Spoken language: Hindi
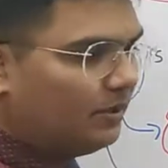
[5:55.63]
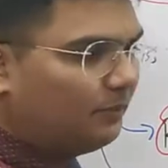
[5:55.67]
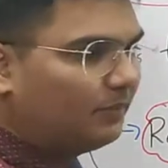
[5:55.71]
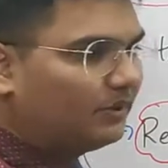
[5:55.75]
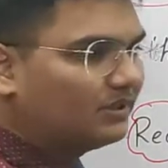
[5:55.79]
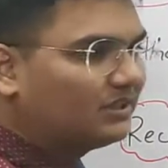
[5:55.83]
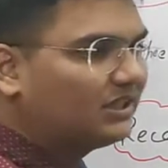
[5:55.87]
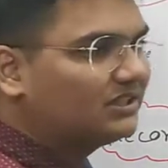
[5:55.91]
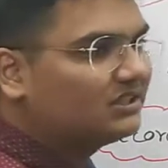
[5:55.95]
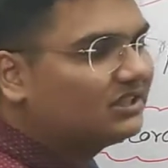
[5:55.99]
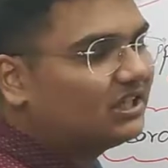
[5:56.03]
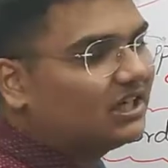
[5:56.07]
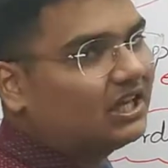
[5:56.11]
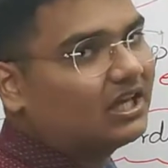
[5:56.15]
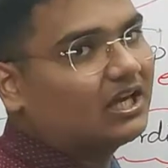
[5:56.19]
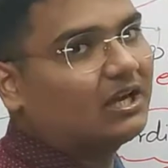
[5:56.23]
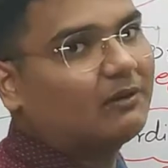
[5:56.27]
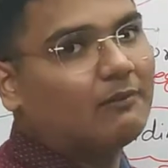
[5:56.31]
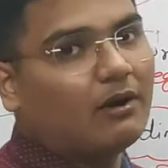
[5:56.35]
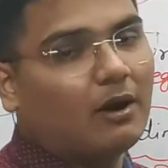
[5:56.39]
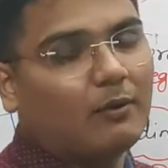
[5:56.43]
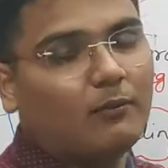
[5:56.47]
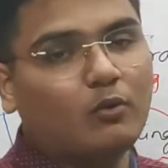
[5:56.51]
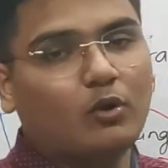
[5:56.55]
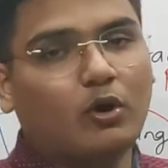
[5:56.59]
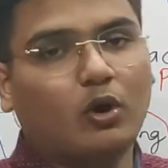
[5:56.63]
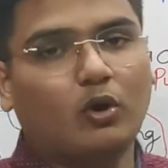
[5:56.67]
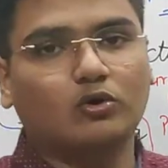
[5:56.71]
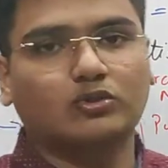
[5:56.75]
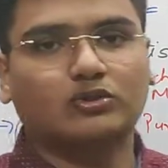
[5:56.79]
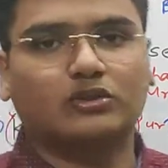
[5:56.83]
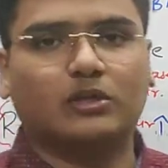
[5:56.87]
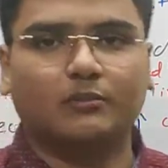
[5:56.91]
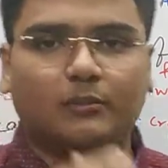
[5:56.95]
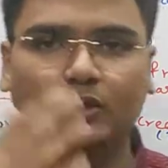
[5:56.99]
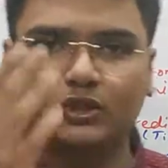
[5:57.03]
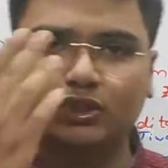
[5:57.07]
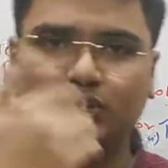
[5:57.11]
पता चला कि बाबूराव
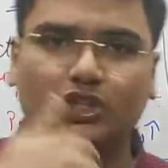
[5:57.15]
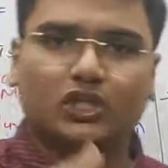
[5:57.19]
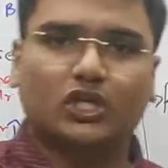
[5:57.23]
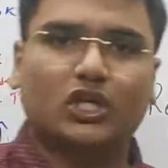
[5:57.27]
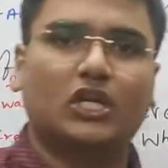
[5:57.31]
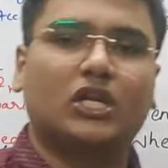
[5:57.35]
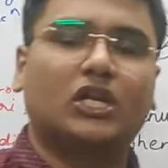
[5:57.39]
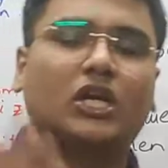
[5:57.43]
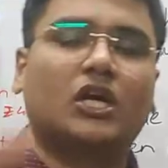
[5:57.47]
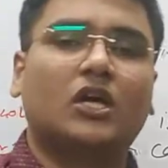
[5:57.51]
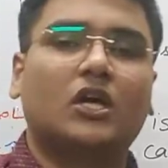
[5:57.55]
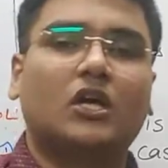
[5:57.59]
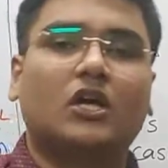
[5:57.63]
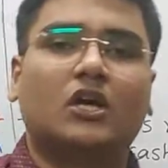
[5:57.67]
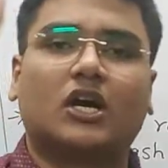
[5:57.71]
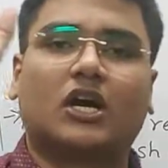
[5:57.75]
उसके बच्चे के लिए